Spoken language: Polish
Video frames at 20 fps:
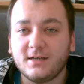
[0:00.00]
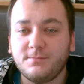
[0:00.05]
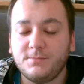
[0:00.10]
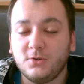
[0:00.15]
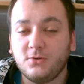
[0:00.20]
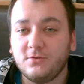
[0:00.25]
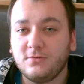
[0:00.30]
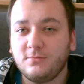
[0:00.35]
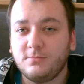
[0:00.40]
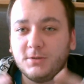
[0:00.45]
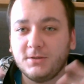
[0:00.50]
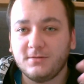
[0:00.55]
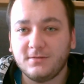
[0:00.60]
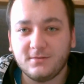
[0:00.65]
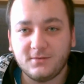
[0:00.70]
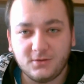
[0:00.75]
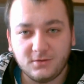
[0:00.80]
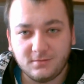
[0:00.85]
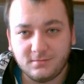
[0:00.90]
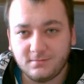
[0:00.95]
byłby
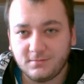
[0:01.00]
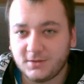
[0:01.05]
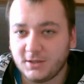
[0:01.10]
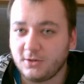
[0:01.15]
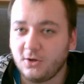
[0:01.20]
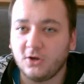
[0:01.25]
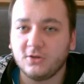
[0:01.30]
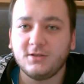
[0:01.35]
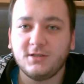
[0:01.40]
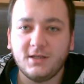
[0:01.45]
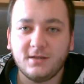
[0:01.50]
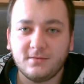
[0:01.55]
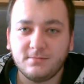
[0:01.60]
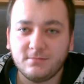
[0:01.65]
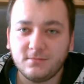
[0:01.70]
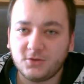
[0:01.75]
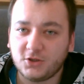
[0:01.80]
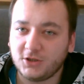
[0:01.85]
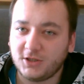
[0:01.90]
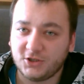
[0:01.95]

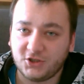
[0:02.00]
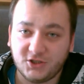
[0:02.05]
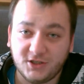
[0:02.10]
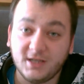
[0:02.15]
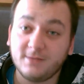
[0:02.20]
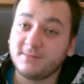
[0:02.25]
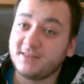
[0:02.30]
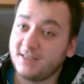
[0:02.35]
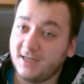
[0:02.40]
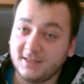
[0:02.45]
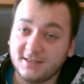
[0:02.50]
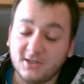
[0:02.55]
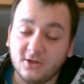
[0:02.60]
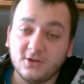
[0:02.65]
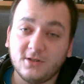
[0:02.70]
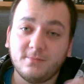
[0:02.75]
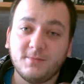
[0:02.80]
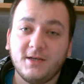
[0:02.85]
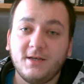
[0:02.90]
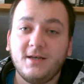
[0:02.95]
tygodniem, czy też dniem
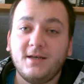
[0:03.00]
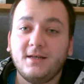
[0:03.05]
straconym.